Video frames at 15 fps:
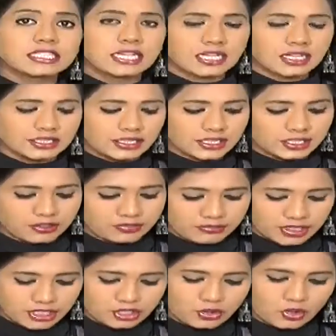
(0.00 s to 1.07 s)
సన్నగా తరిగిన
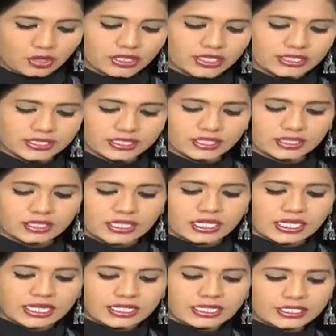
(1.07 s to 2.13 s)
ఫ్రెష్ కోకోనట్
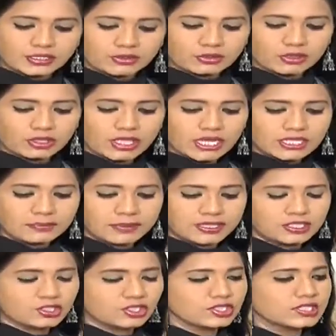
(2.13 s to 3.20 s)
ఏదైతే ఉందో దాన్ని
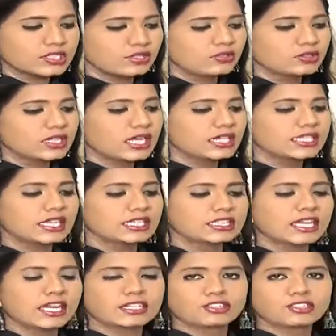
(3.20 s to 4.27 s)
పేస్ట్ చేశారు దాని
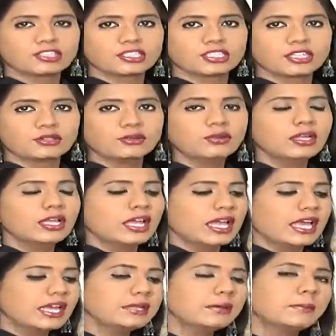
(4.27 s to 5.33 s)
అది యాడ్ చేశారు
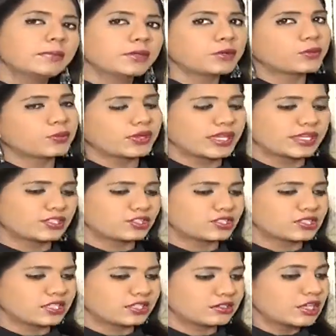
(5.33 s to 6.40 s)
అండ్ పెరుగు కూడా యాడ్
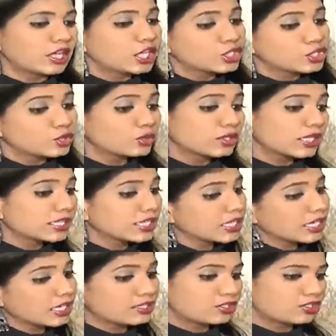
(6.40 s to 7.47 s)
చేశారు చూడటానికి
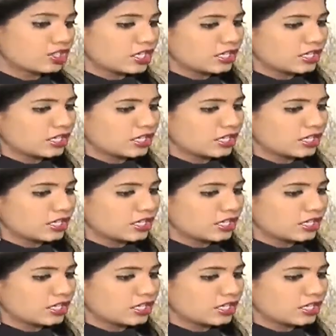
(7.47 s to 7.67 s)
కలర్